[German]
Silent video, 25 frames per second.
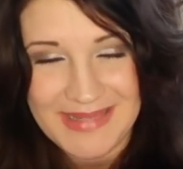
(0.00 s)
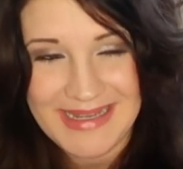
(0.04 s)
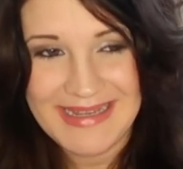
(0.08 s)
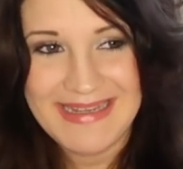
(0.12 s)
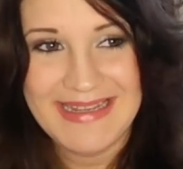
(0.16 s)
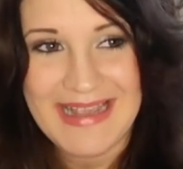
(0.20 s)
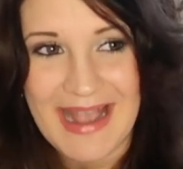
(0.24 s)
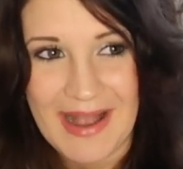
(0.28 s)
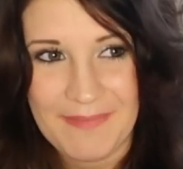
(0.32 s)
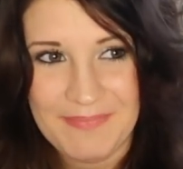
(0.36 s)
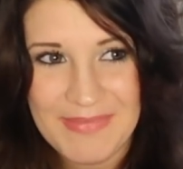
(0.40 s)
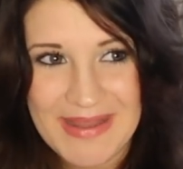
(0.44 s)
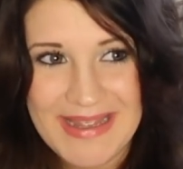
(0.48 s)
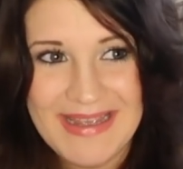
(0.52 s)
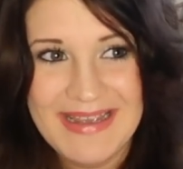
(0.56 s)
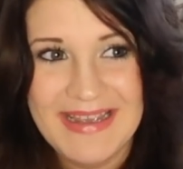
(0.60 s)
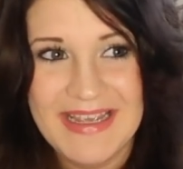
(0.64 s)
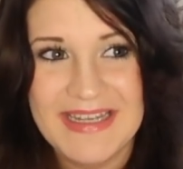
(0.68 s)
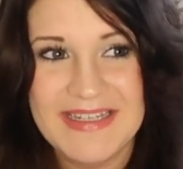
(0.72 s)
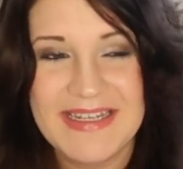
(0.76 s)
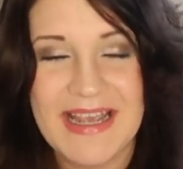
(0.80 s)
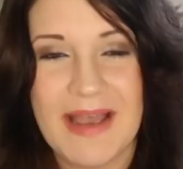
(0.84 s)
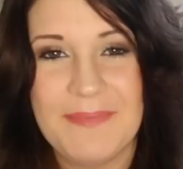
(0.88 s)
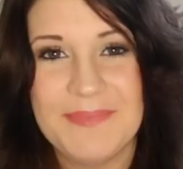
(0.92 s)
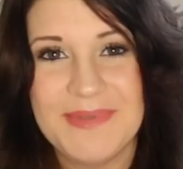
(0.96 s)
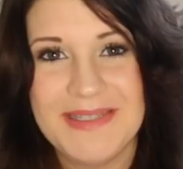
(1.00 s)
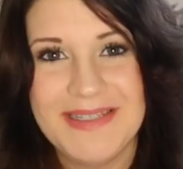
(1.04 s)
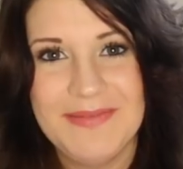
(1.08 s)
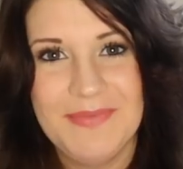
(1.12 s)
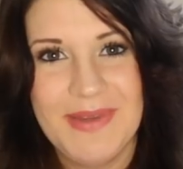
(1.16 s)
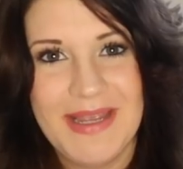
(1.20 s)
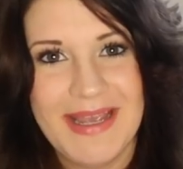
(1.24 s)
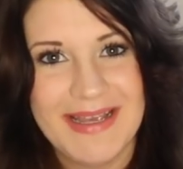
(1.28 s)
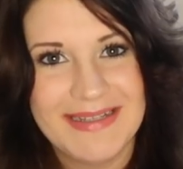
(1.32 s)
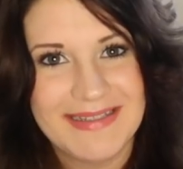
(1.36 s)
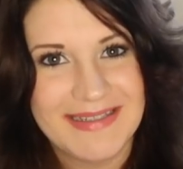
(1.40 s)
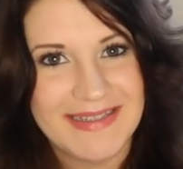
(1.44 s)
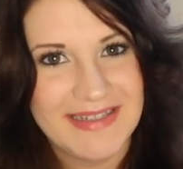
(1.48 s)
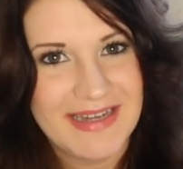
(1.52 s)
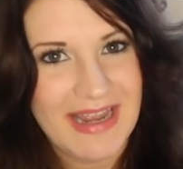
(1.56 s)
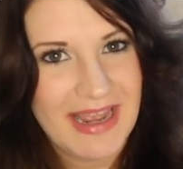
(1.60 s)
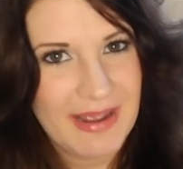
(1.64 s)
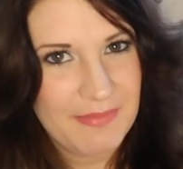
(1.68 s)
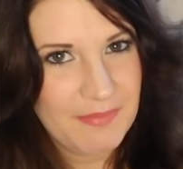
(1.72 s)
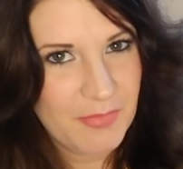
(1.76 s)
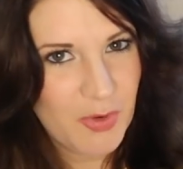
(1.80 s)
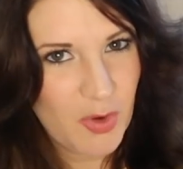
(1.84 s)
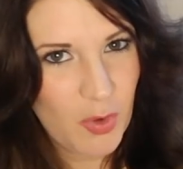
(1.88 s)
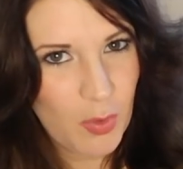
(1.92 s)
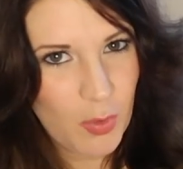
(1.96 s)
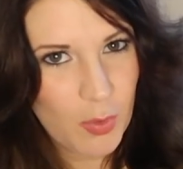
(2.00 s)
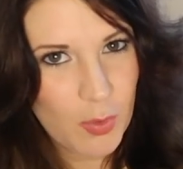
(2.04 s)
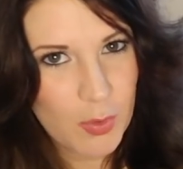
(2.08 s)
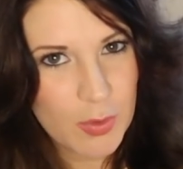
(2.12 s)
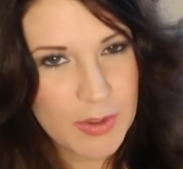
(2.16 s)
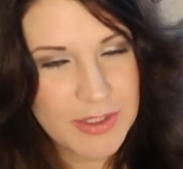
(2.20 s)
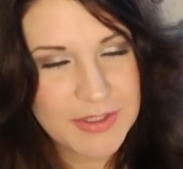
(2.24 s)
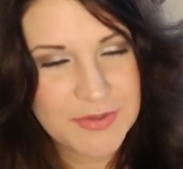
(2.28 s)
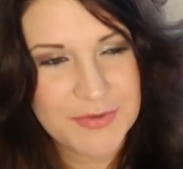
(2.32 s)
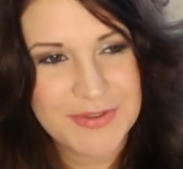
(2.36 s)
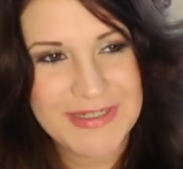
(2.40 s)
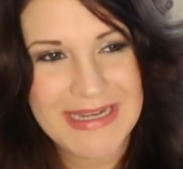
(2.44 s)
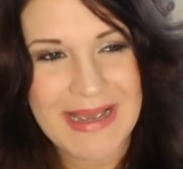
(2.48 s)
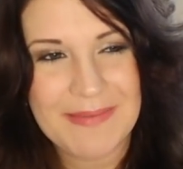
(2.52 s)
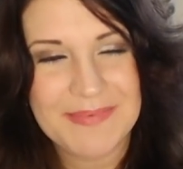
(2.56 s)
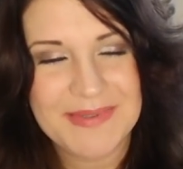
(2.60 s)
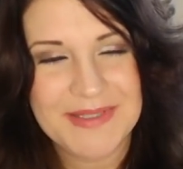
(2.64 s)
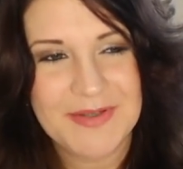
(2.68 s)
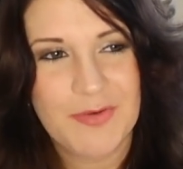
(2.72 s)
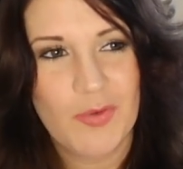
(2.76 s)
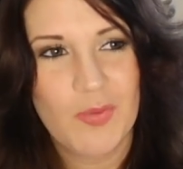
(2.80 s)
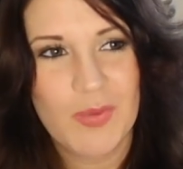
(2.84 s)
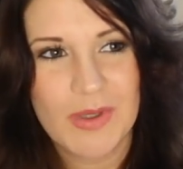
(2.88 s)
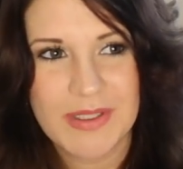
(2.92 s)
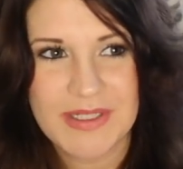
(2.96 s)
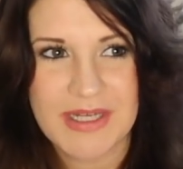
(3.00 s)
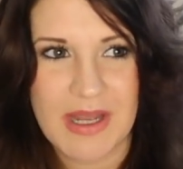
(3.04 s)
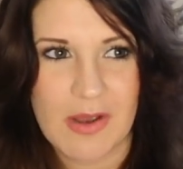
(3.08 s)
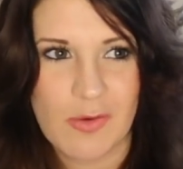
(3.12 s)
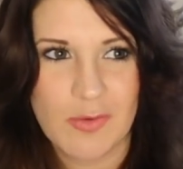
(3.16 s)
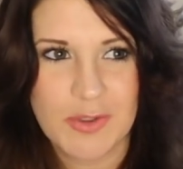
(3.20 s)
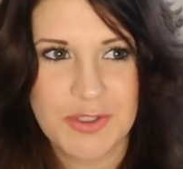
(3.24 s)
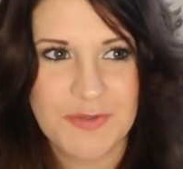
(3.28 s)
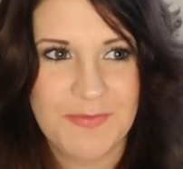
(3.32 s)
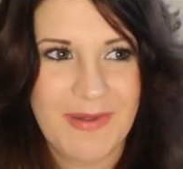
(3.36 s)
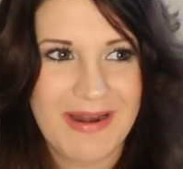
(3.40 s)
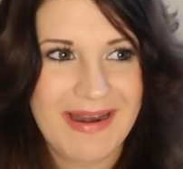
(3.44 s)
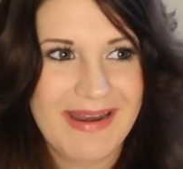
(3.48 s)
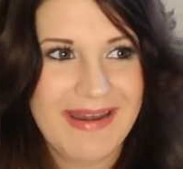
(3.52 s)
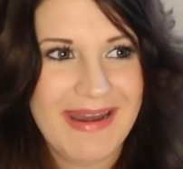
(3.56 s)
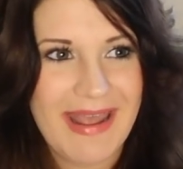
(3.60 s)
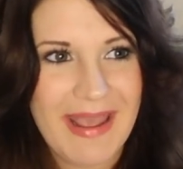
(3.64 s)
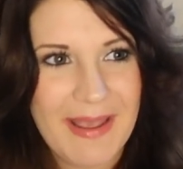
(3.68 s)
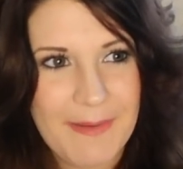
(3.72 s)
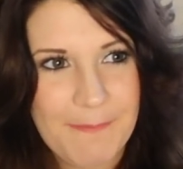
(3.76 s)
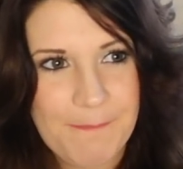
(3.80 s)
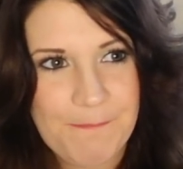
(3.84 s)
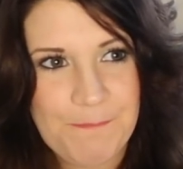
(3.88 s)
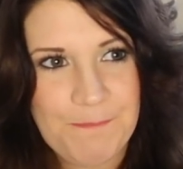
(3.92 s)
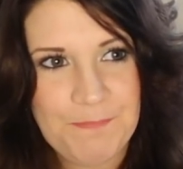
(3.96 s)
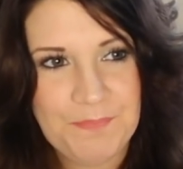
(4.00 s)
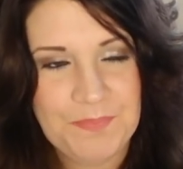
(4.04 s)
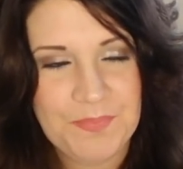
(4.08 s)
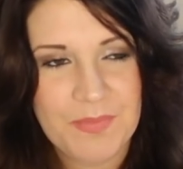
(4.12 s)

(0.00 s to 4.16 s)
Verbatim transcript: Ja, ich habe sie mir erst in M geholt und habe sie umgetauscht, weil in M